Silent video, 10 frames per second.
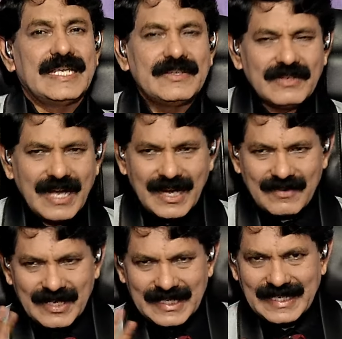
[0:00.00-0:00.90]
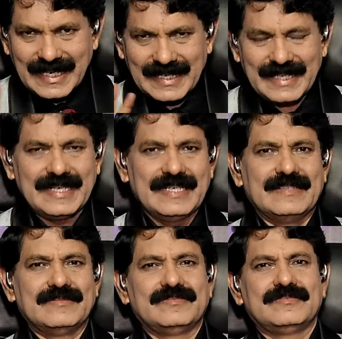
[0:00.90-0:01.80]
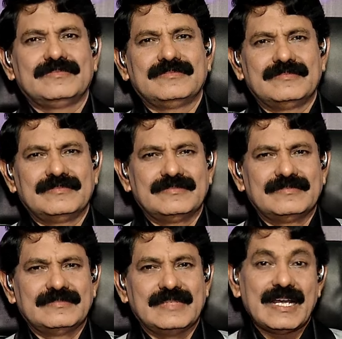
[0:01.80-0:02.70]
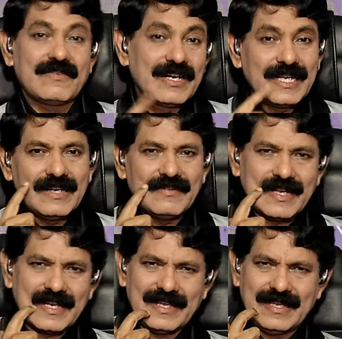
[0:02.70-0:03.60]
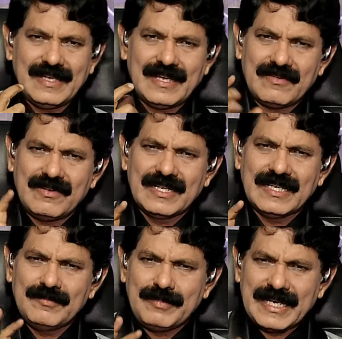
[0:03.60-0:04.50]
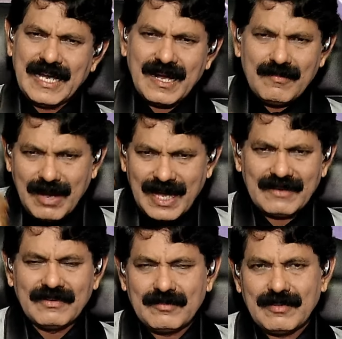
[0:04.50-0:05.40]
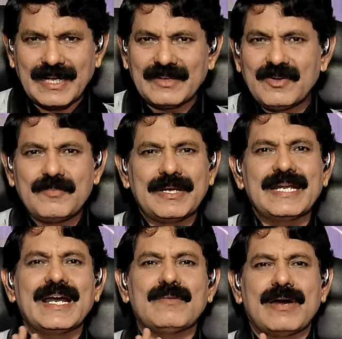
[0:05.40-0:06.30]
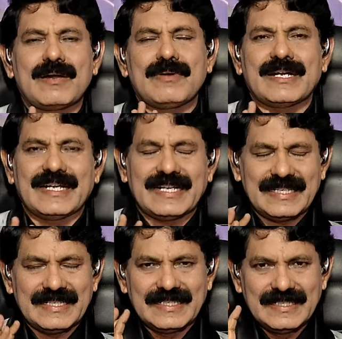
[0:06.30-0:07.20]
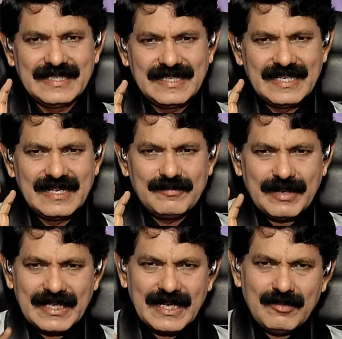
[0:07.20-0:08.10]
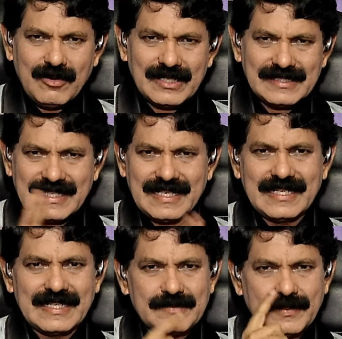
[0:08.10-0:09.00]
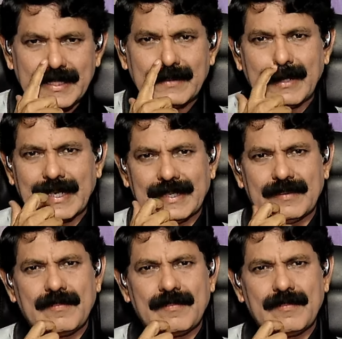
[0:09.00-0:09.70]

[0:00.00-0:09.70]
இவங்க அரவாணிகள் அல்ல அரவாணிகள் வேறு அரவாணிகள் பெண்ணாக மாற விரும்புகிறாங்க இவங்க பெண்ணாக மாற மாட்டாங்க பெண்கள் போல் சில நேரம் ட்ரெஸ் பண்ணிக்குவாங்க